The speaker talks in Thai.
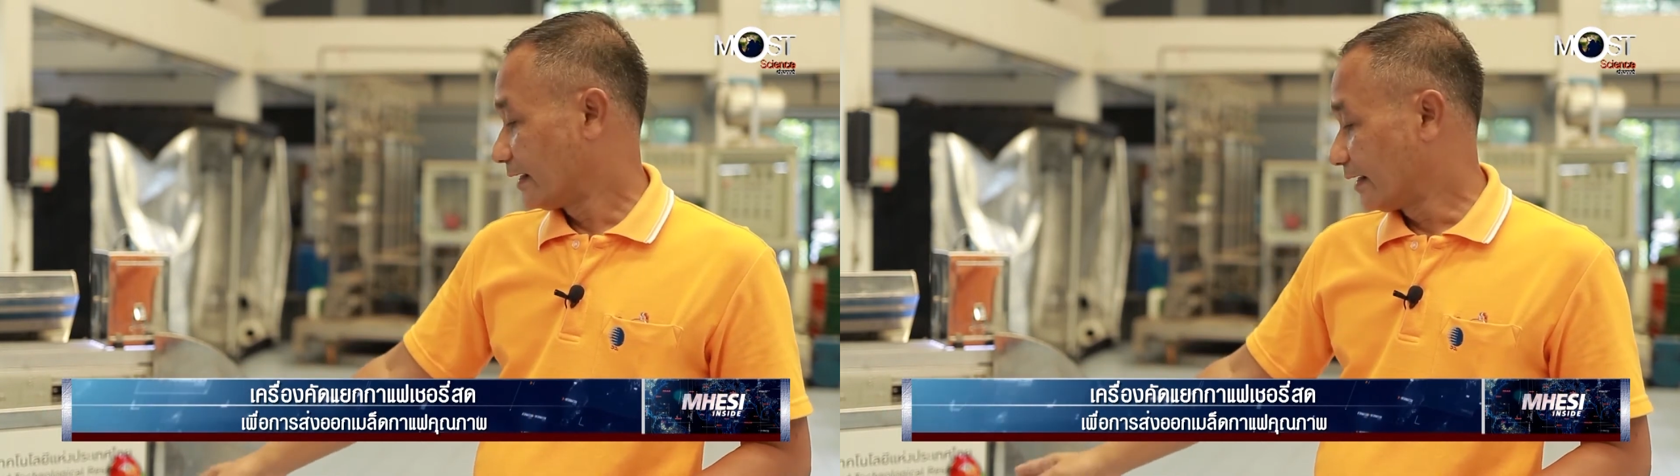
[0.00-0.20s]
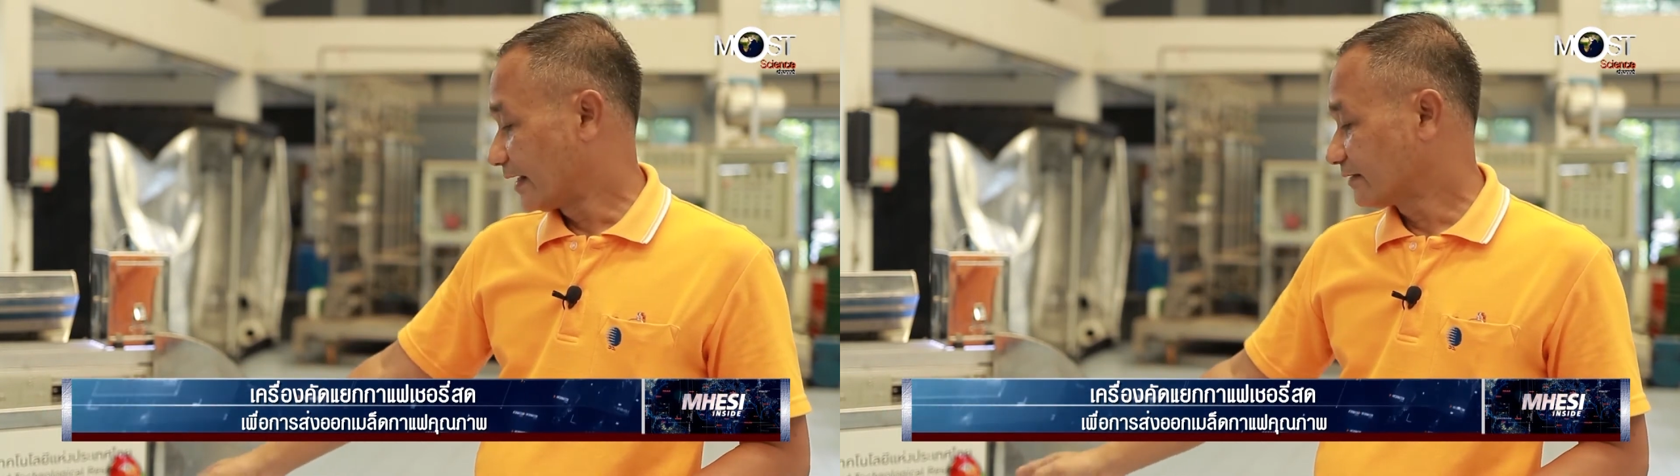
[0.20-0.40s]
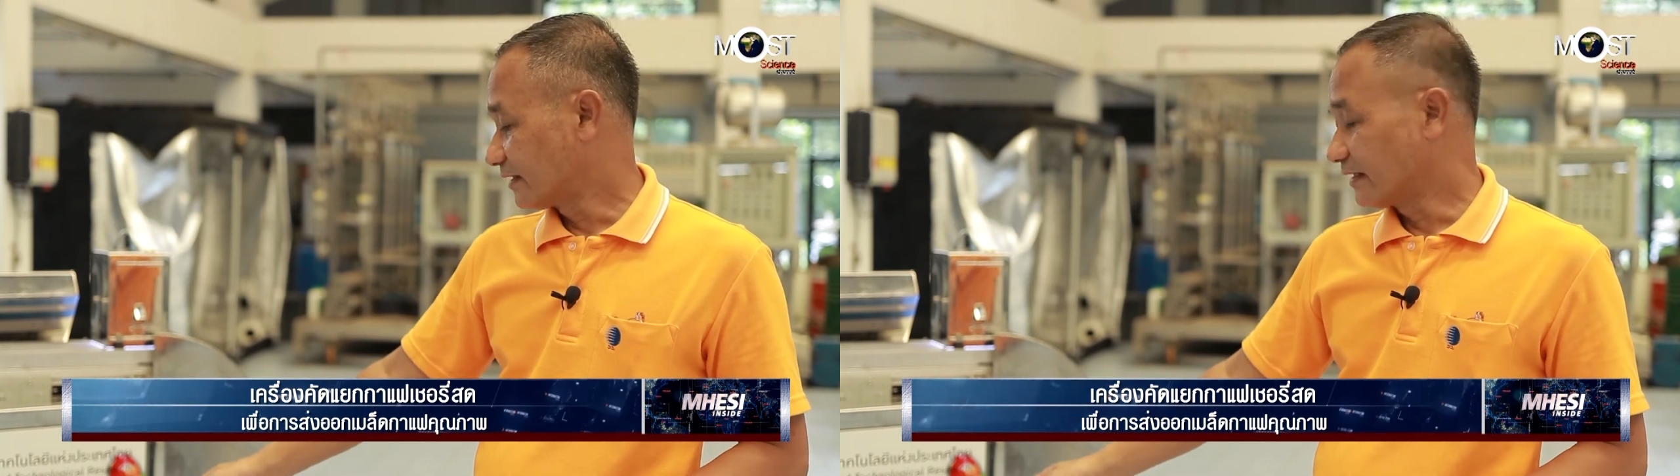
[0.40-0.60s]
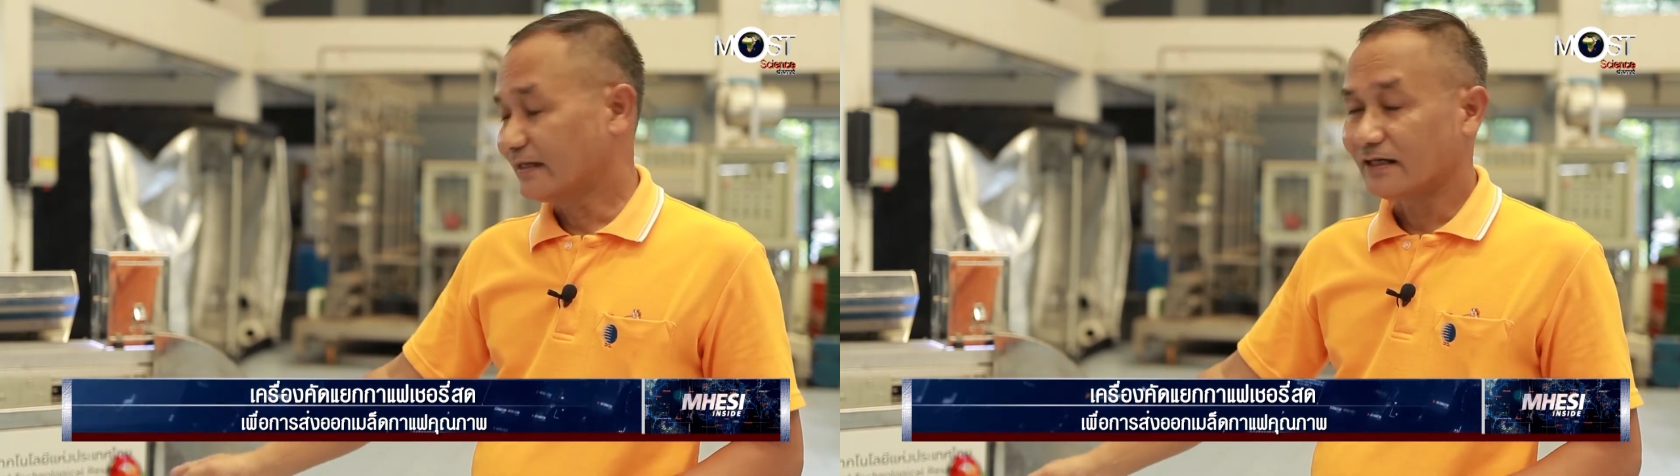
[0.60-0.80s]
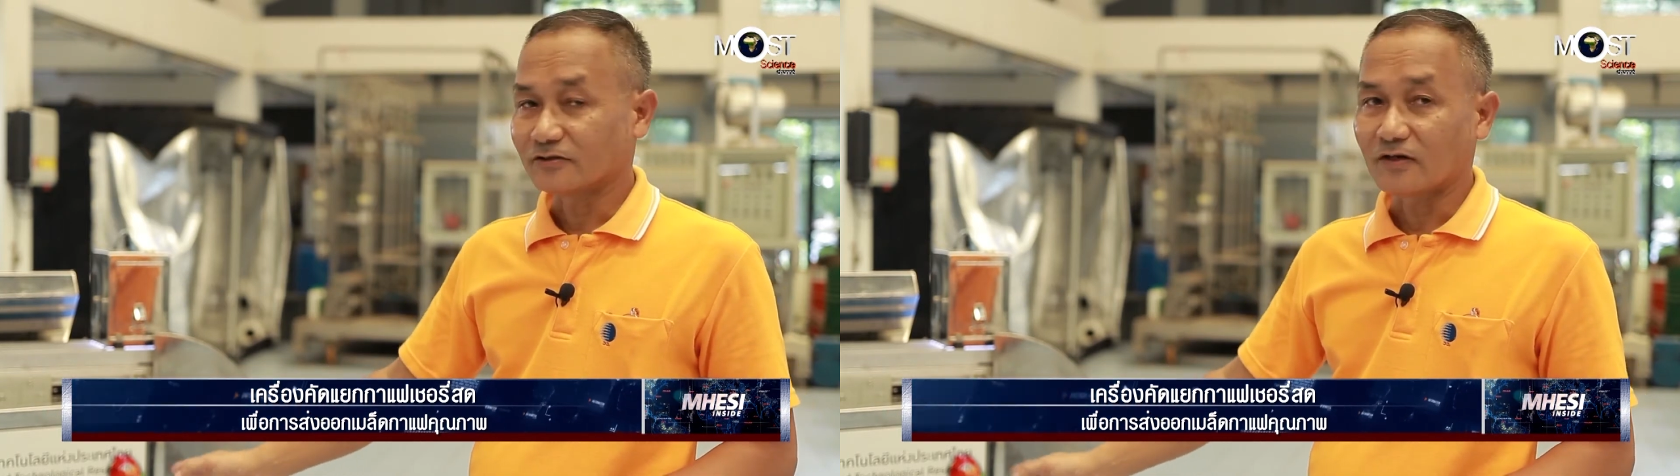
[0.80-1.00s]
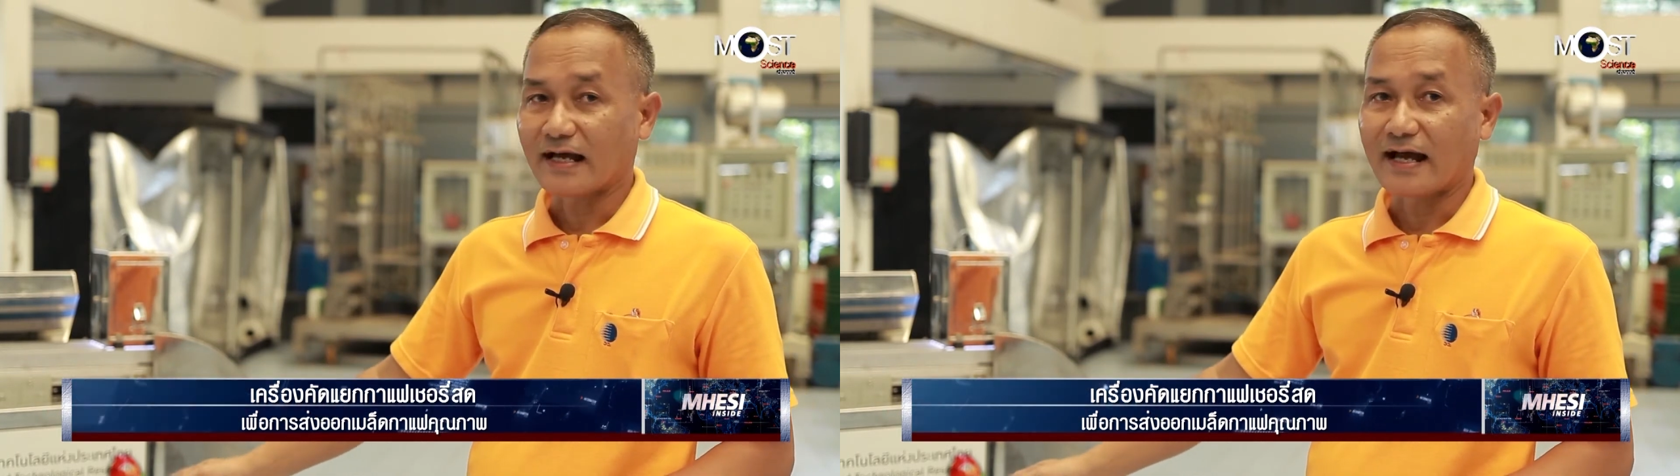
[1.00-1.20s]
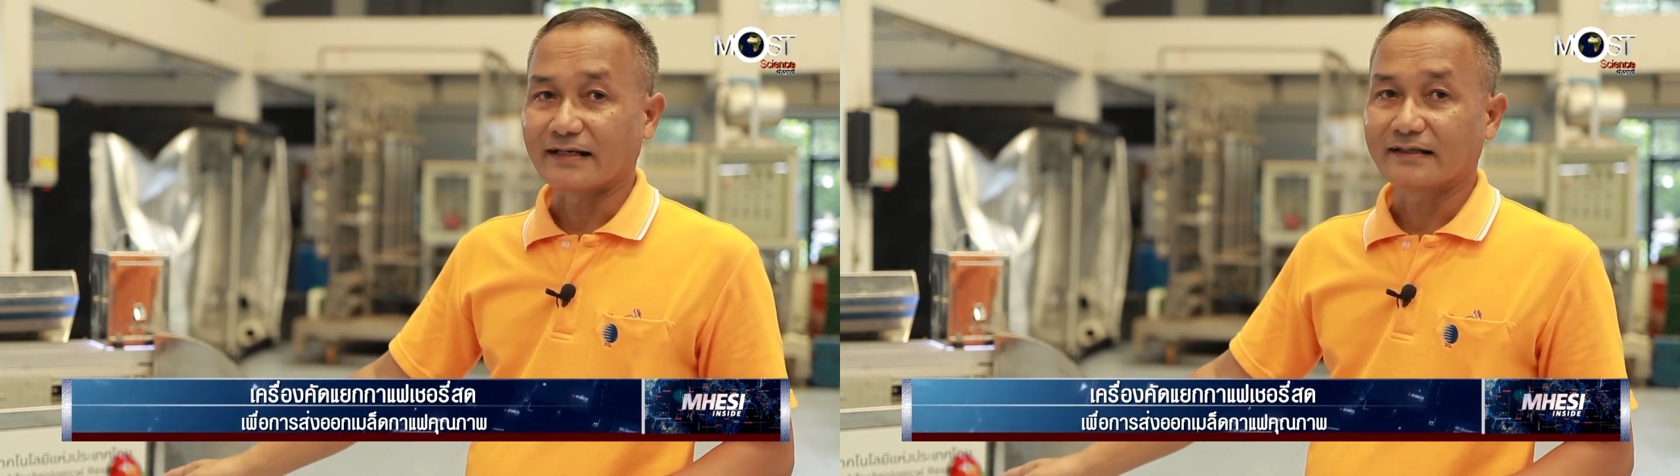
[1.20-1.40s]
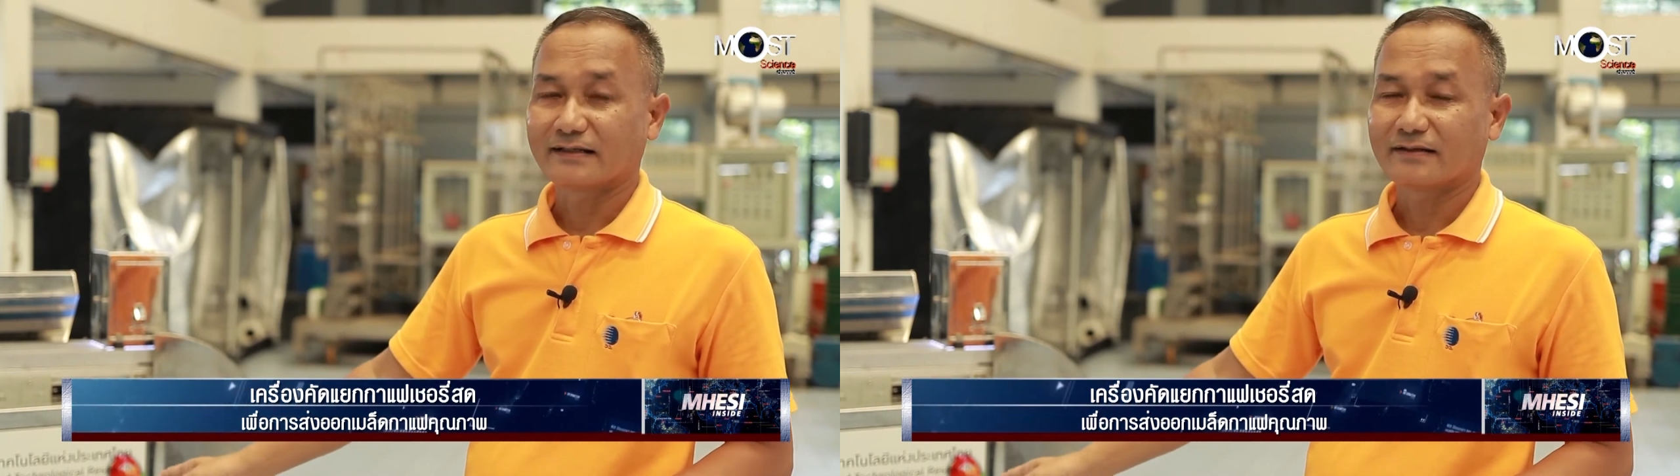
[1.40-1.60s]
เล็งสีที่เราต้องการ
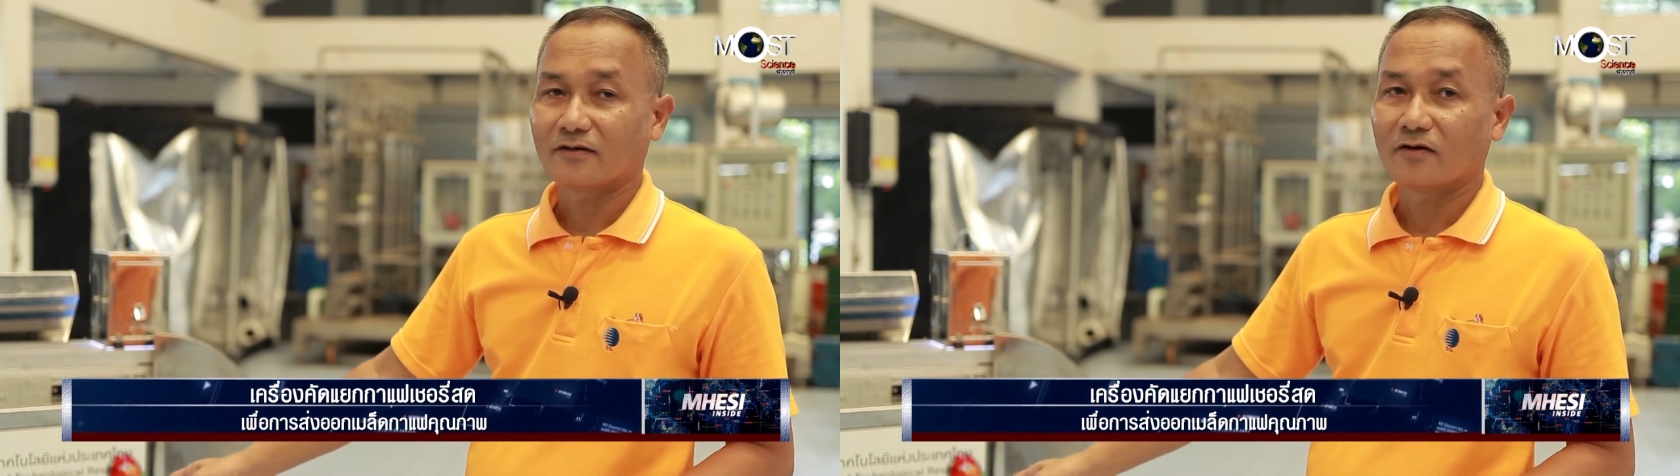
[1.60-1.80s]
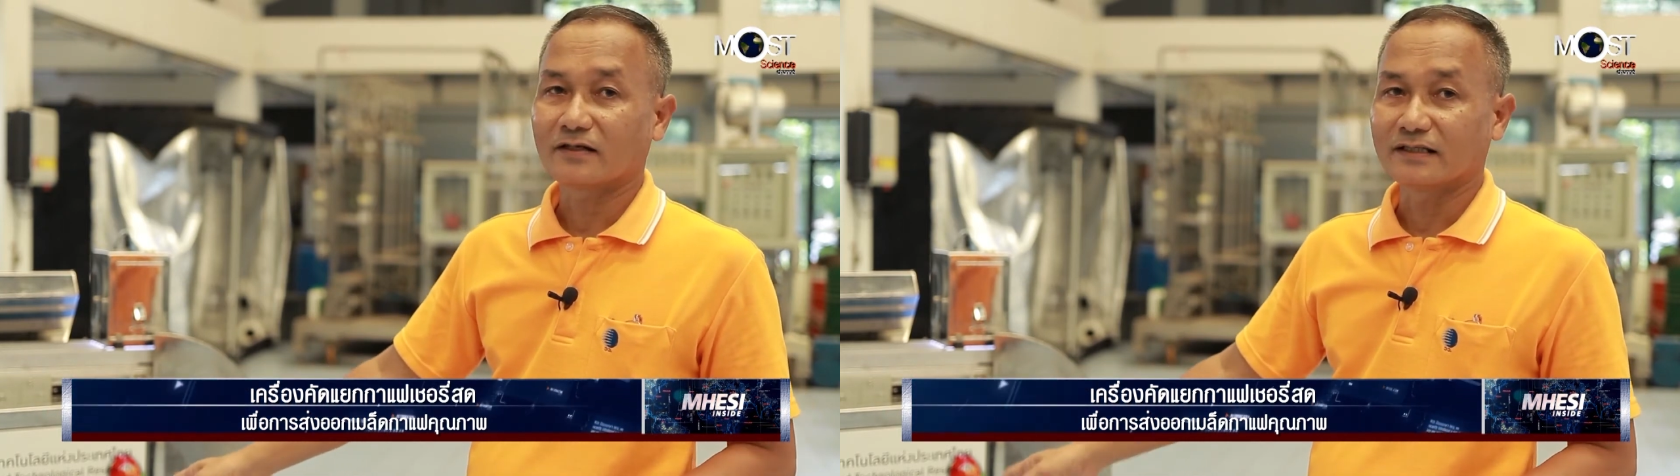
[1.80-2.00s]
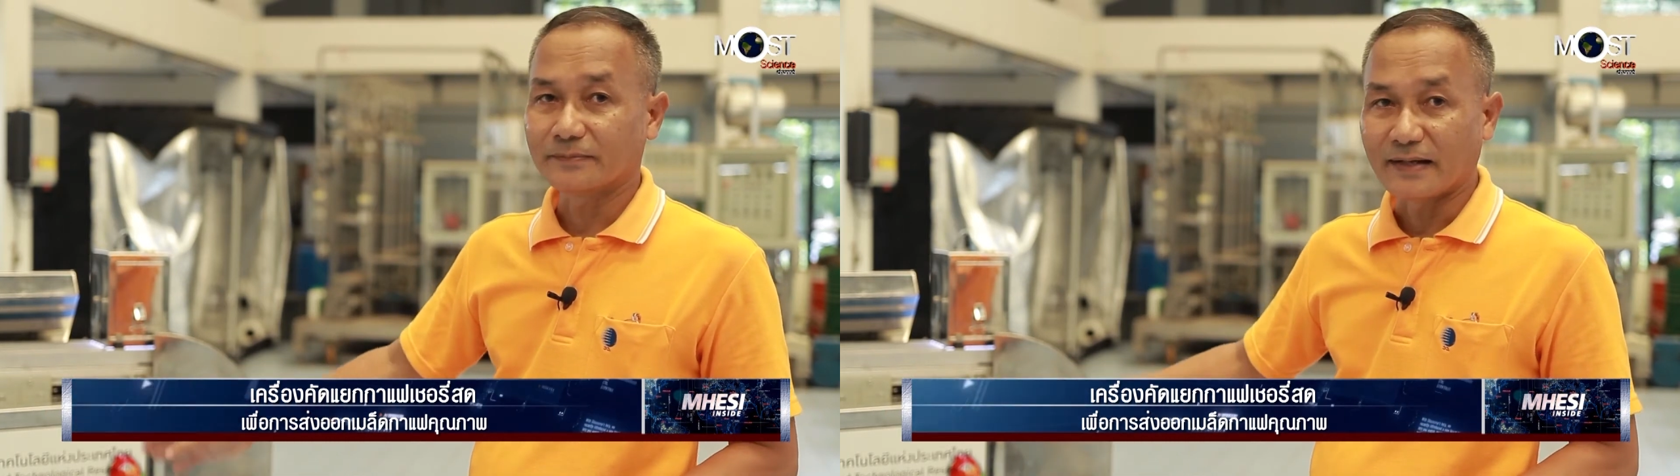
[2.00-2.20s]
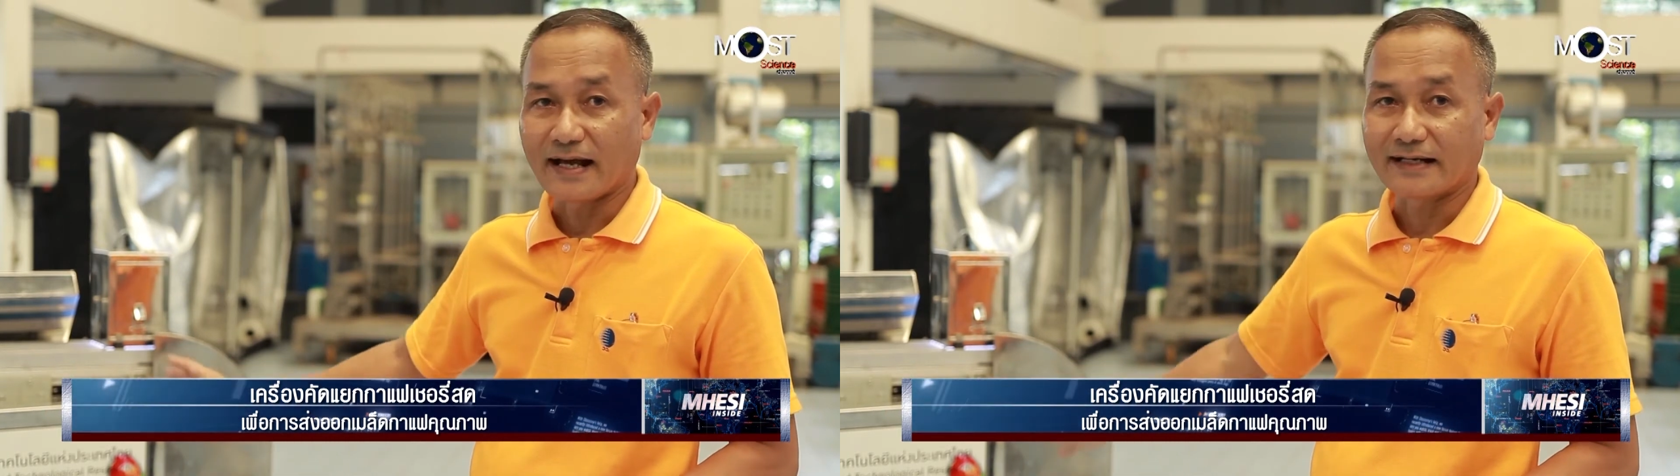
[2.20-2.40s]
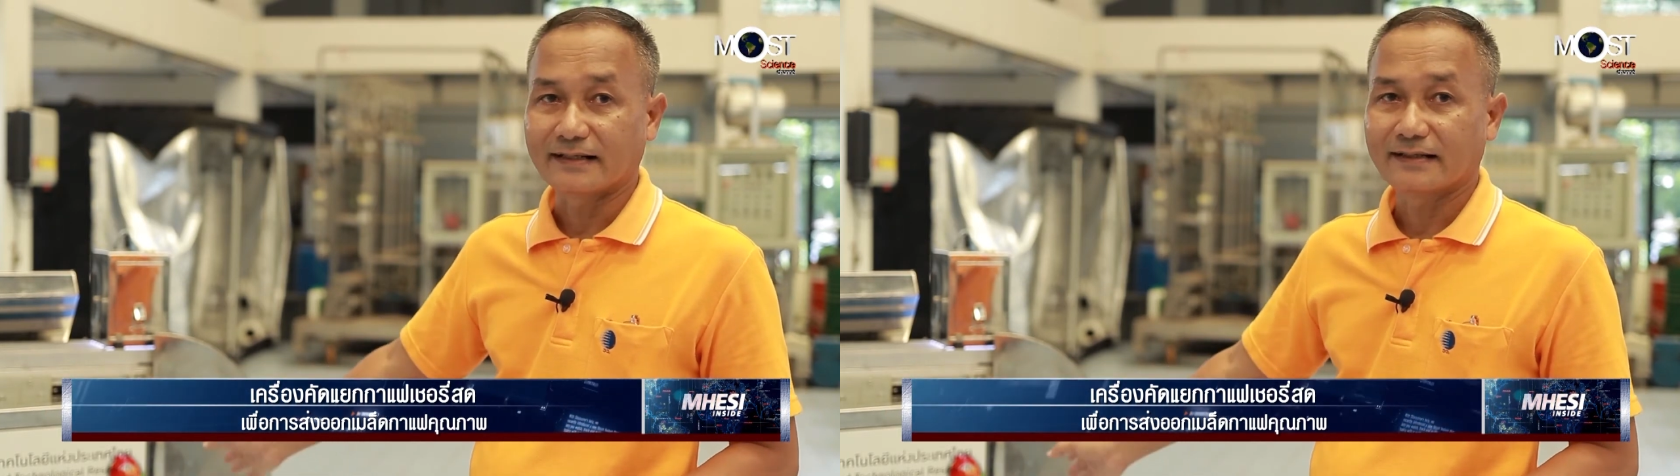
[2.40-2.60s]
ก็คือผ่าน